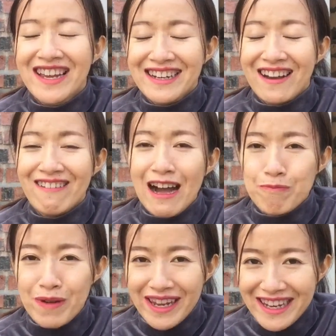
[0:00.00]
แต่ว่า
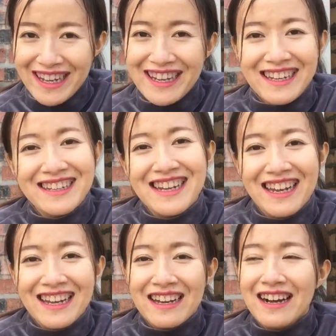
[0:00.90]
ปีนี้
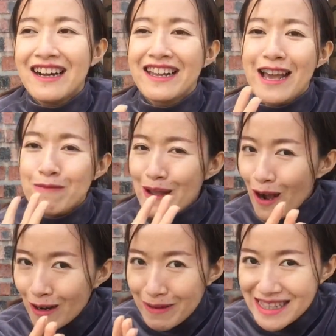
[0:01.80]
ยังไม่
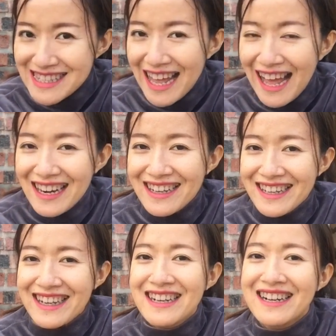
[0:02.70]
ออกพรรษาเลย
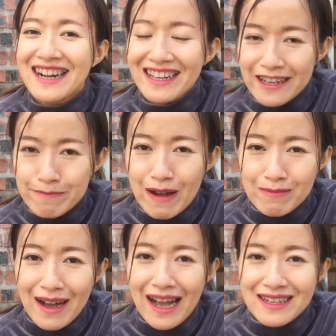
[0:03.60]
เหลืออีกป
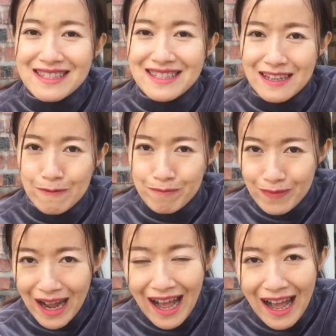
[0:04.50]
ระมาณ
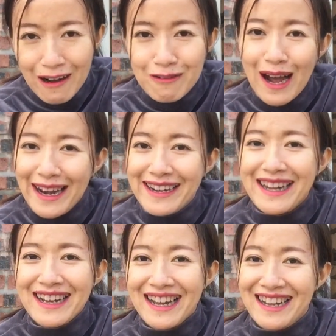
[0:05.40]
15 วัน
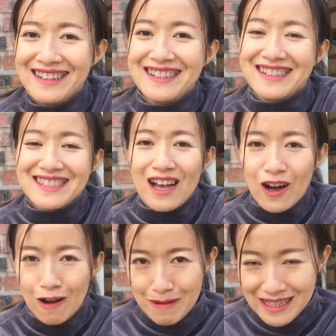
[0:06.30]
นะคะ ถึงจะ
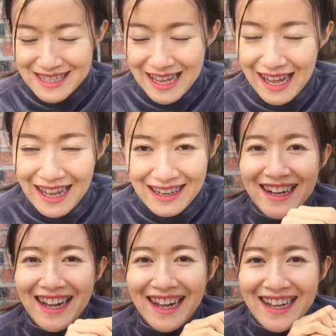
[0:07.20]
ออกพรรษา
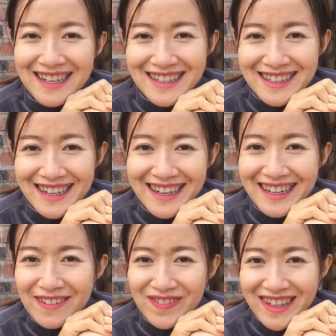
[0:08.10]
งั้นใน
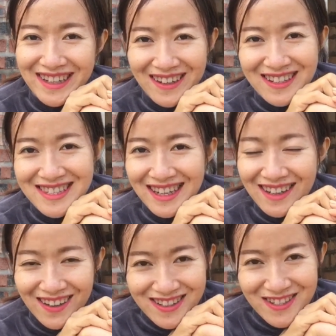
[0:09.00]
คลิปนี้ก็จะ
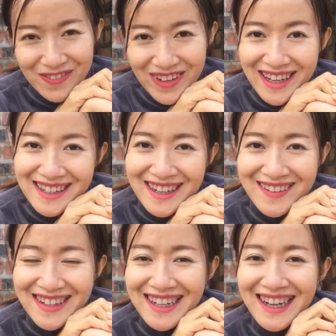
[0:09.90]
ขอจบเพียง
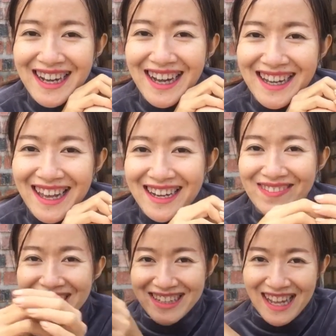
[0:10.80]
เท่านี้ค่ะ อย่าลื
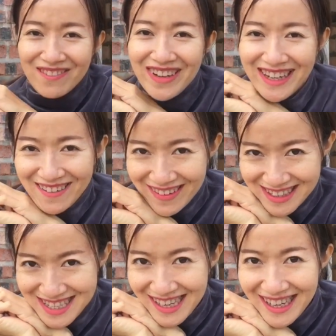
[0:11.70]
มติดตามเป็นกำลั
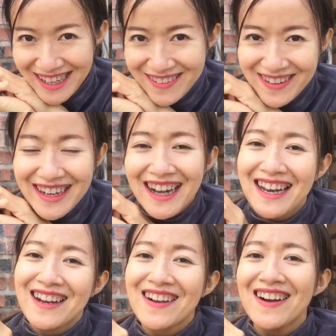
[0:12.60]
งใจให้ด้วยนะ
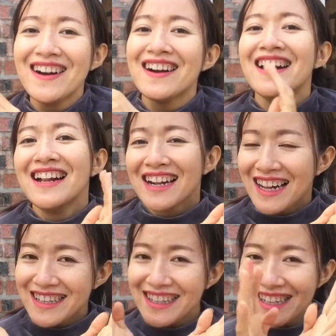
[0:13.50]
คะ แล้วก็
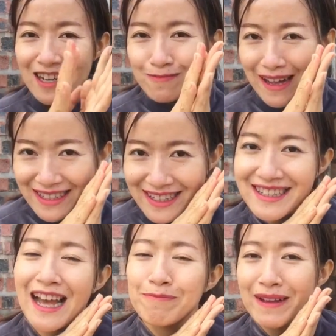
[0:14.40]
ใครที่เข้ามาติ
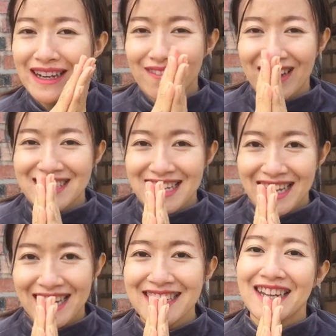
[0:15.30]
ดตามเป็นกำลังใจ
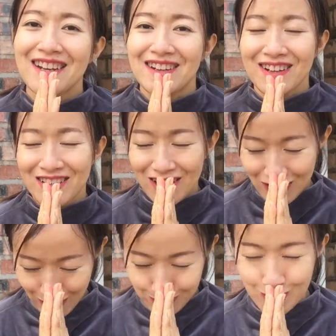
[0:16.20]
ให้ตลอดก็ต้อ
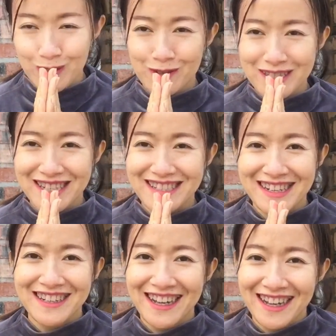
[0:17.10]
งขอบคุณจ
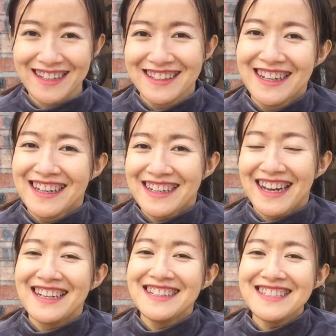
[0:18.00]
ริงๆ ค่ะ
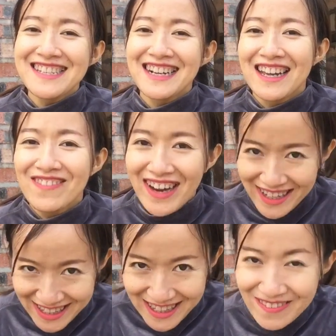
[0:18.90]
งั้นเจอกันใหม่
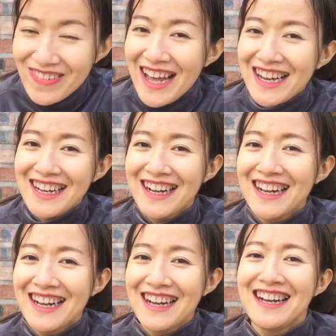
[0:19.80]
ในคลิปหน้าค่ะ
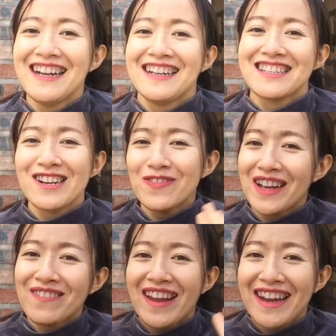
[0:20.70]
พบ
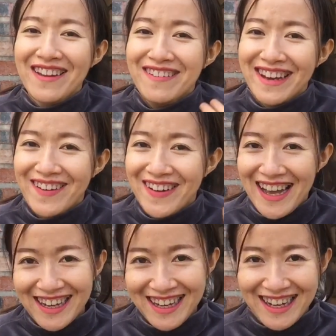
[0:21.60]
กันใหม่ในวิดีโอห
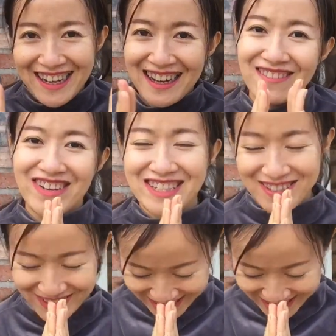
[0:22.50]
น้าค่ะไม่ซุ้ง